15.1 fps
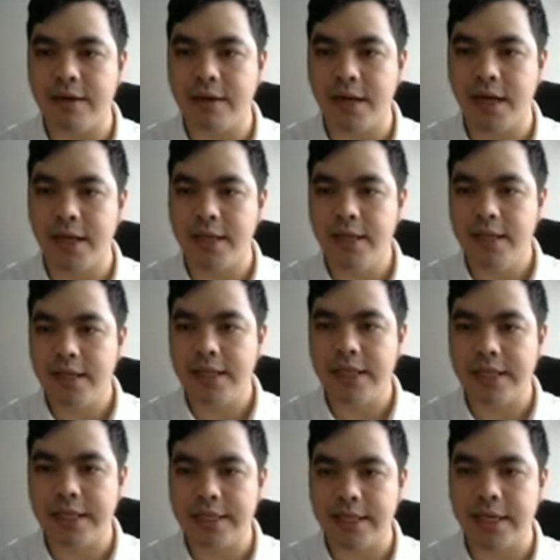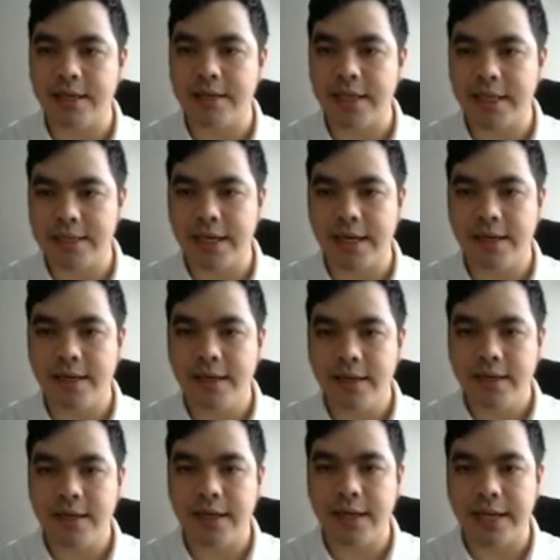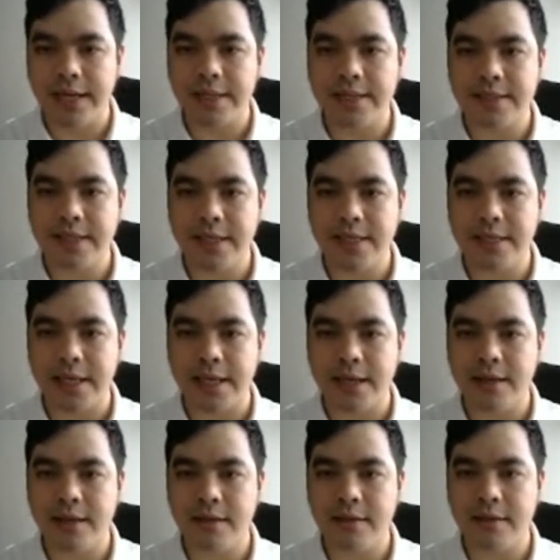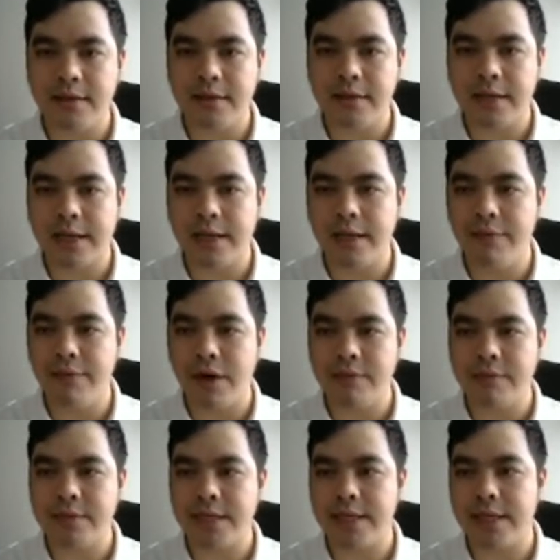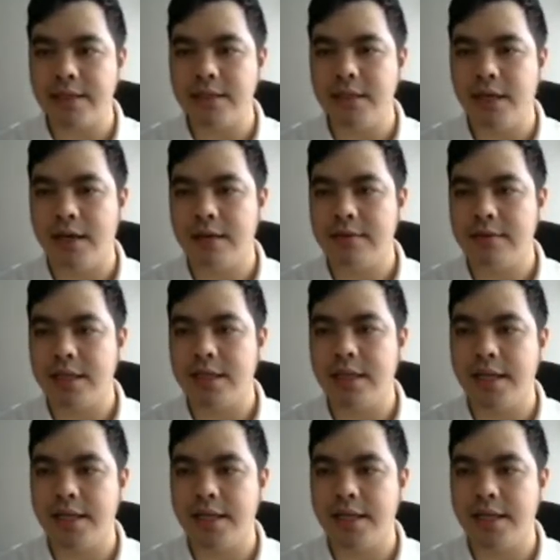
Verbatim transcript: hưởng lợi thì thế ra thấy rằng là SSC sẽ cái kỳ vọng sẽ tăng trưởng rất